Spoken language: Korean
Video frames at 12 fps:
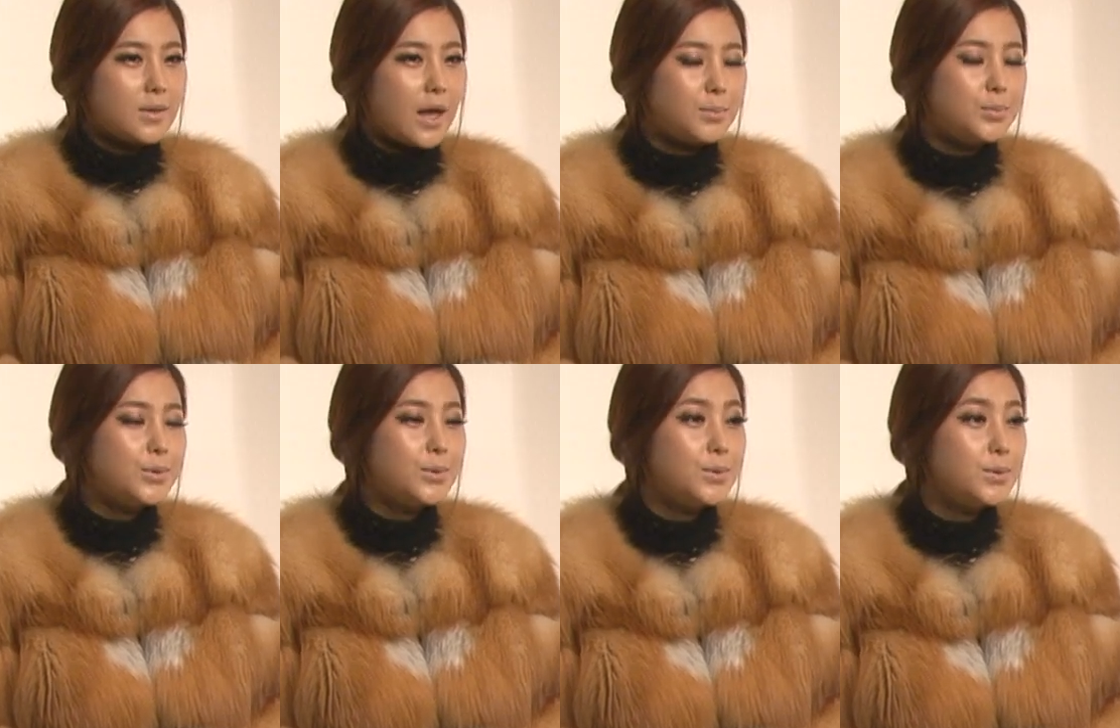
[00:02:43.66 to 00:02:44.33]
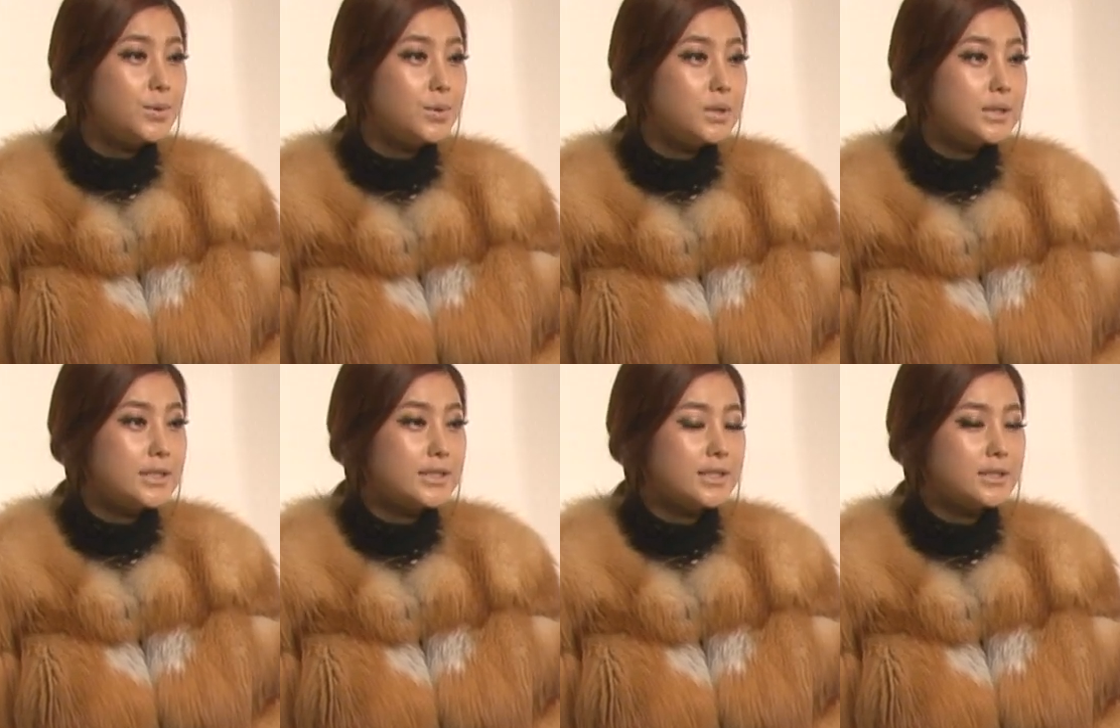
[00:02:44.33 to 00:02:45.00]
앞으로
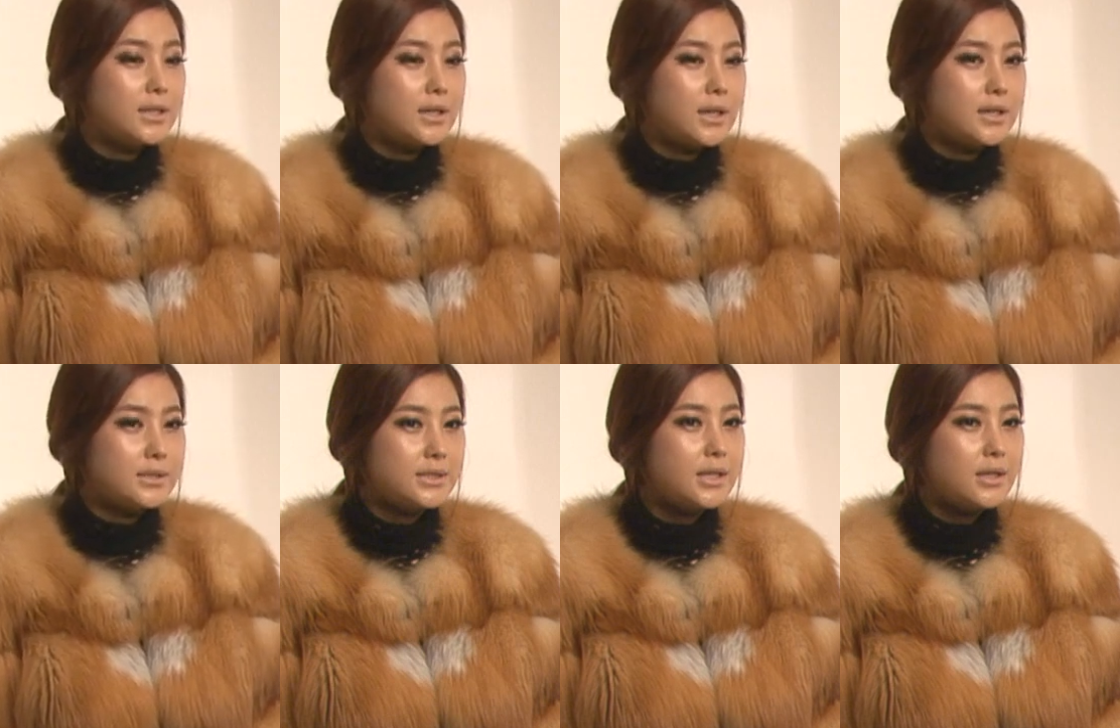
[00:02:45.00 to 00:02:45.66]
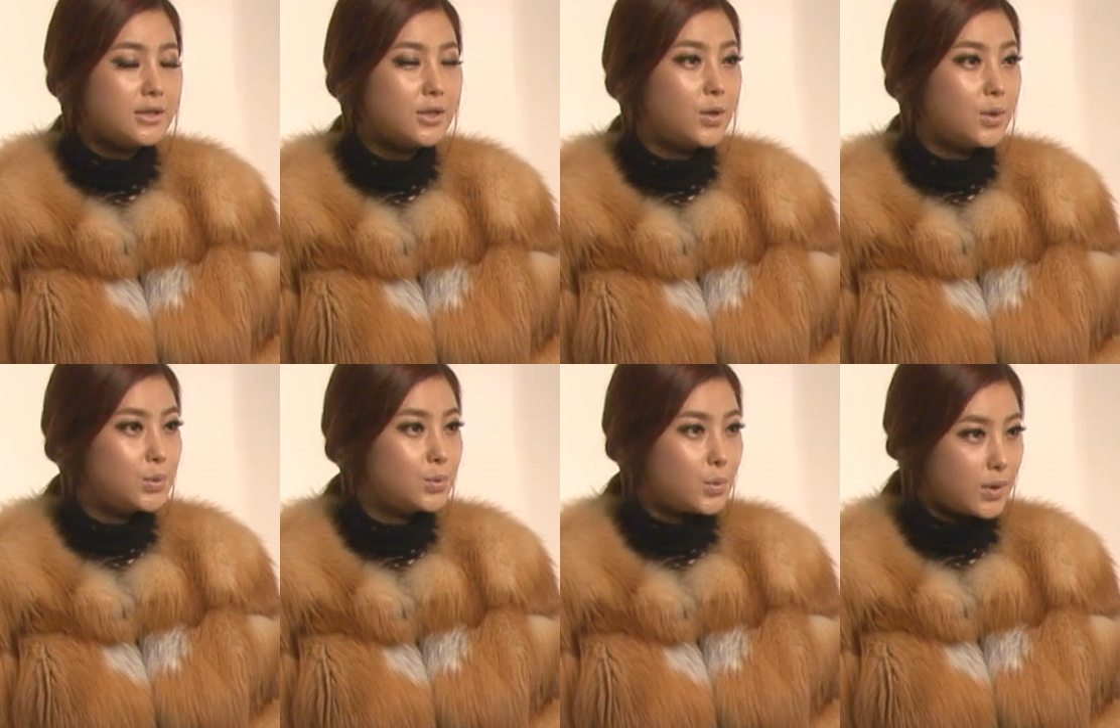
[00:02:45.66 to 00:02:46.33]
이제 제가
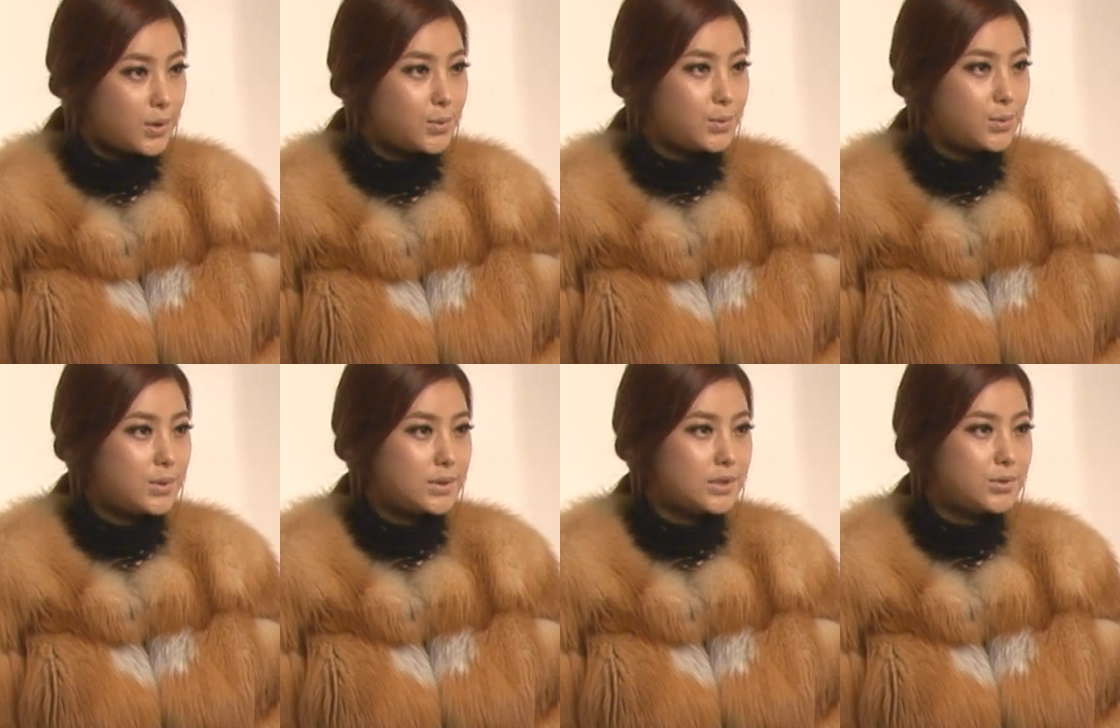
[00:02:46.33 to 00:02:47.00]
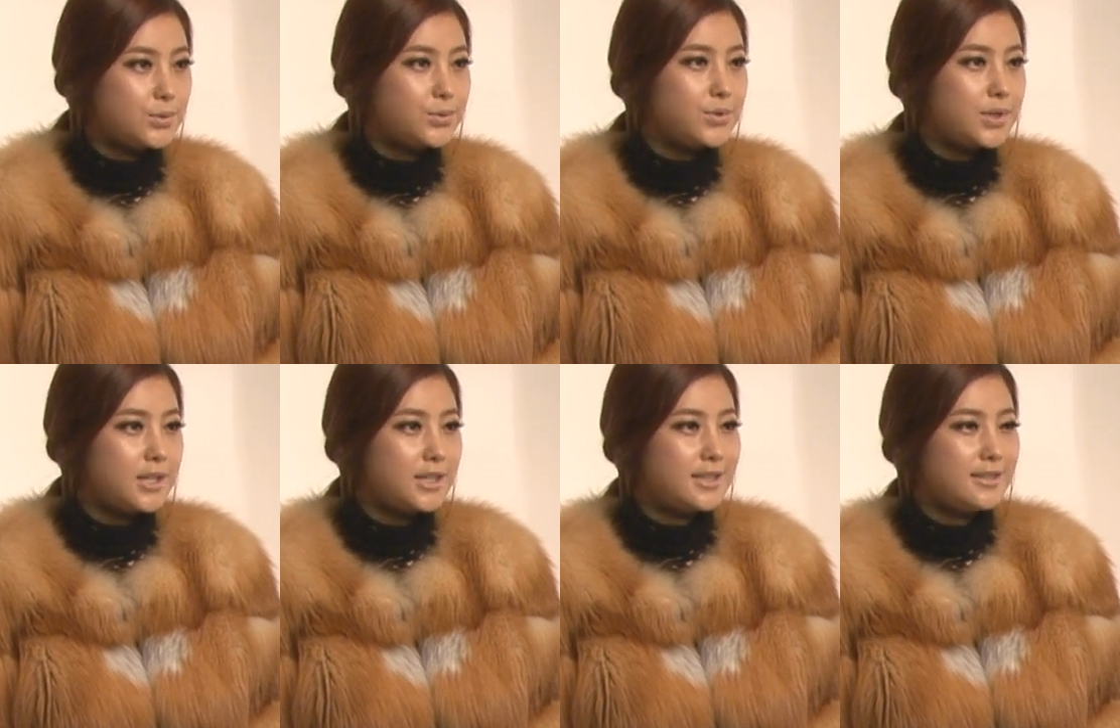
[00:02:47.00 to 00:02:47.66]
시작했던 노래도 이제
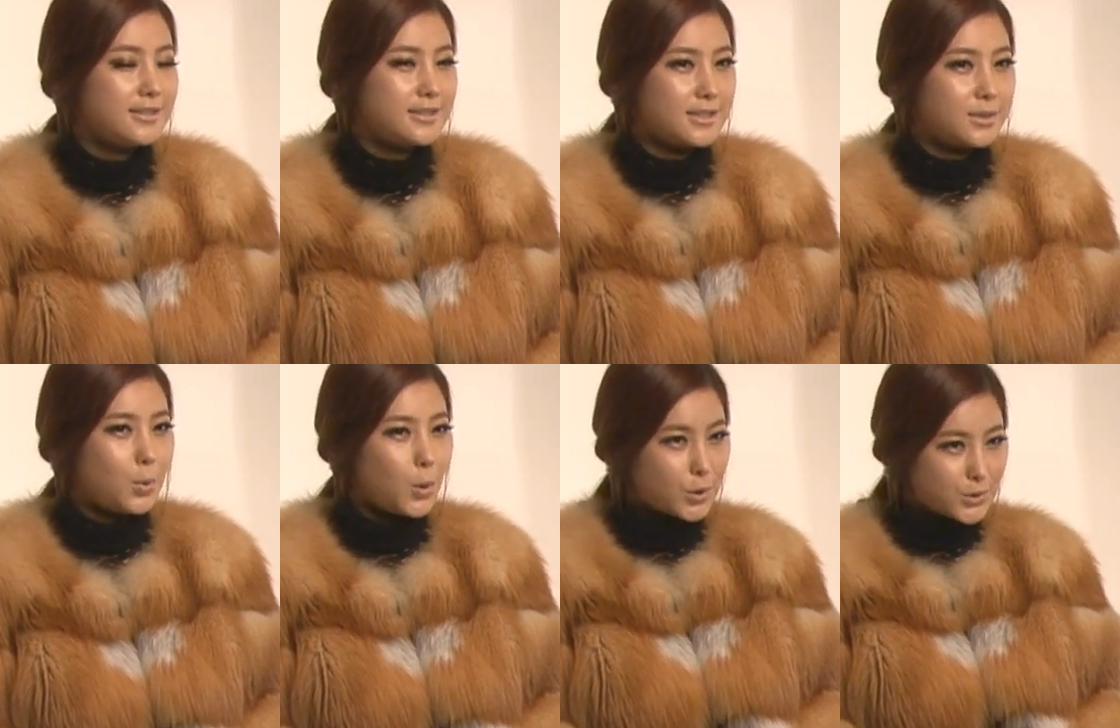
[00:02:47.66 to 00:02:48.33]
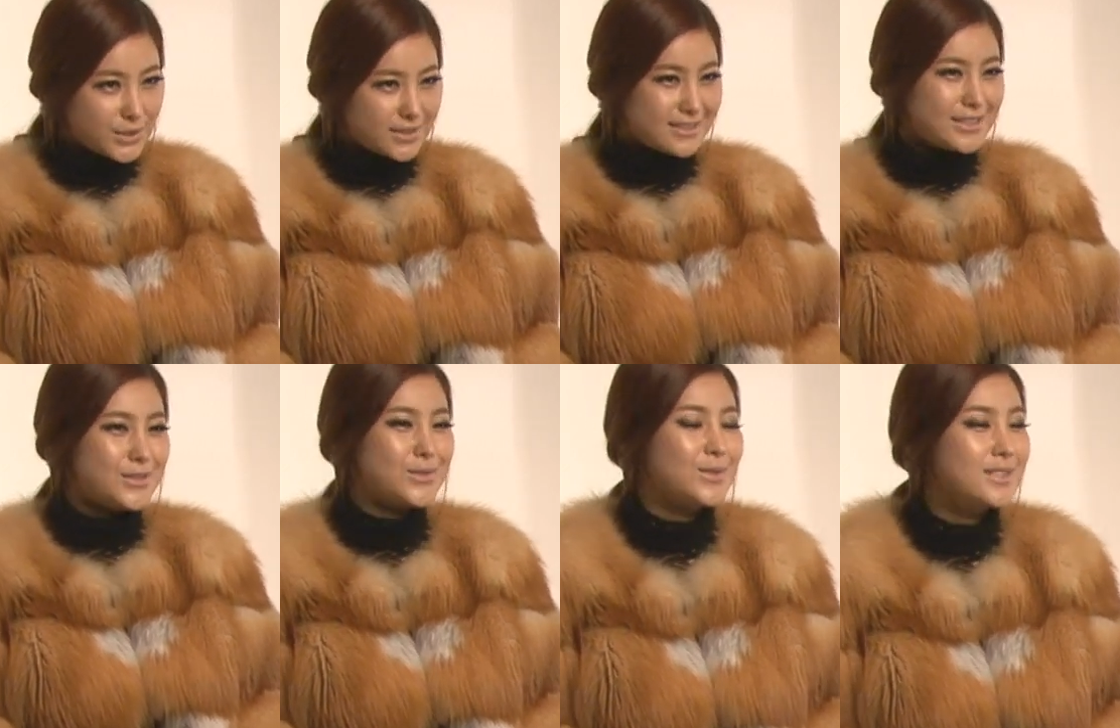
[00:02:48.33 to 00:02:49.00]
꾸준히 이제
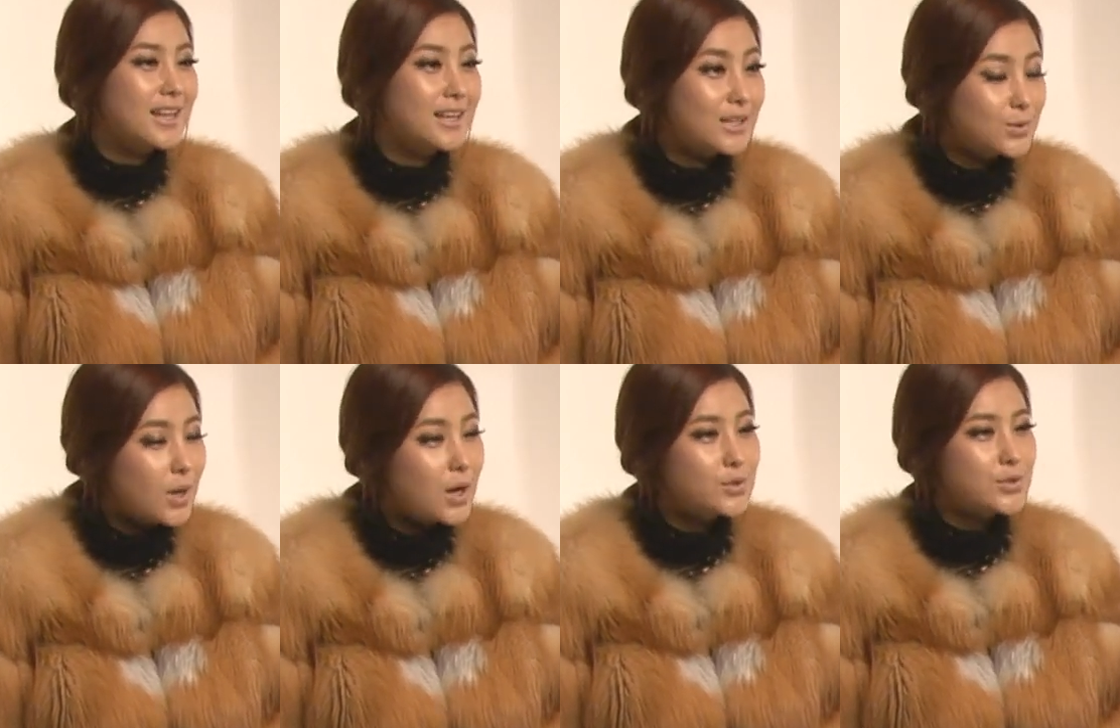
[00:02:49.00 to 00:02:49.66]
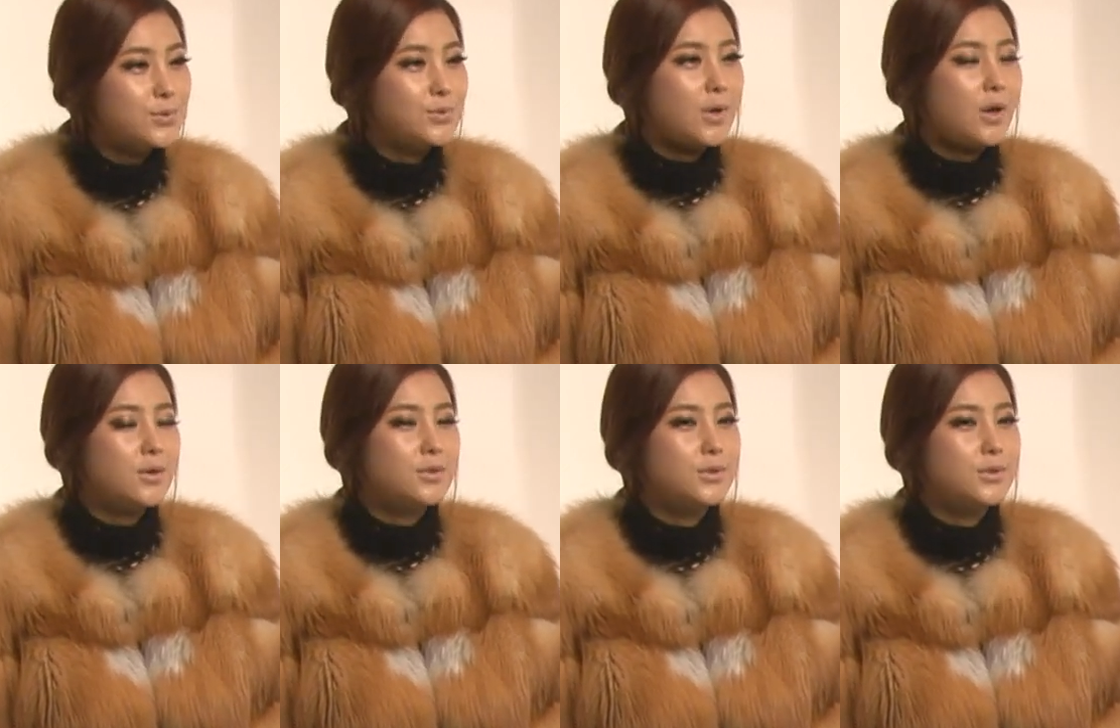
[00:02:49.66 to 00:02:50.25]
보여드릴 수 있는 날 계속 하고 싶고요.